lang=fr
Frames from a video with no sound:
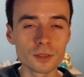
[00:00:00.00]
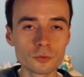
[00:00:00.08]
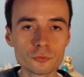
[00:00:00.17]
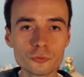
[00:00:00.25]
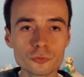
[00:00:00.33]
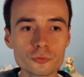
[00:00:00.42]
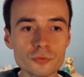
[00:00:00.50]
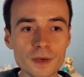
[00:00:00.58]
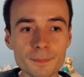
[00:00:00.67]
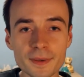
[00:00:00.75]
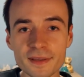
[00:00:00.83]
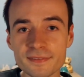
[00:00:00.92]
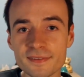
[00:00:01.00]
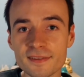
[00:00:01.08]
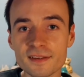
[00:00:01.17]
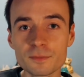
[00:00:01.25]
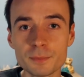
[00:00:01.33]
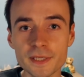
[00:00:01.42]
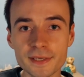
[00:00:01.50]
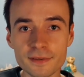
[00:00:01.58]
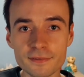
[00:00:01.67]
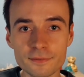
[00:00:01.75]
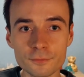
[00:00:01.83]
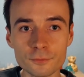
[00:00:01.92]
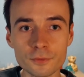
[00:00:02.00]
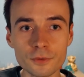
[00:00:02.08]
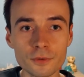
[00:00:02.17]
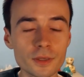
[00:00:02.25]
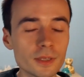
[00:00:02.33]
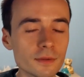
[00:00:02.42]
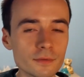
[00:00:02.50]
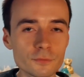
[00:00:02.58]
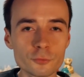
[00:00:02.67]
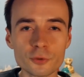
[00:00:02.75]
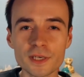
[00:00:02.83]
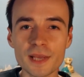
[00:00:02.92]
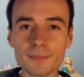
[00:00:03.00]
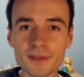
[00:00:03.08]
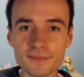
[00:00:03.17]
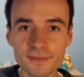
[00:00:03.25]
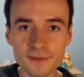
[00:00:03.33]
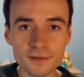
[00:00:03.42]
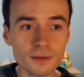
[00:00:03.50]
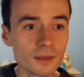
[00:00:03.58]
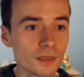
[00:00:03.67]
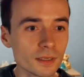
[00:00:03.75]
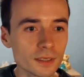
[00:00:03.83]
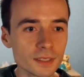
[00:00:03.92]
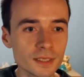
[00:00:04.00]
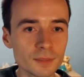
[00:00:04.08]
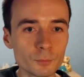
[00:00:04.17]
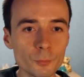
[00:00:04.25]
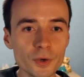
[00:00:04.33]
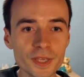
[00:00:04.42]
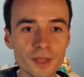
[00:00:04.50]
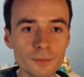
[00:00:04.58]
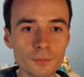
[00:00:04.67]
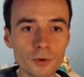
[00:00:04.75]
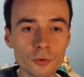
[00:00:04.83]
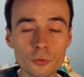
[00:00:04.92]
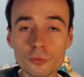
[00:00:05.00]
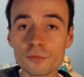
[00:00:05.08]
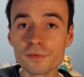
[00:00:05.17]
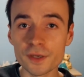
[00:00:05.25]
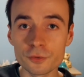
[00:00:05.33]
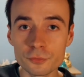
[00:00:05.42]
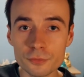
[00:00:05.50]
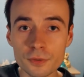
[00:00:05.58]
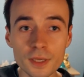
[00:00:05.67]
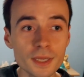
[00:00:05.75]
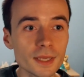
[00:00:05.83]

Du coup, après ces explications sur les MST qui m'ont moyennement convaincu,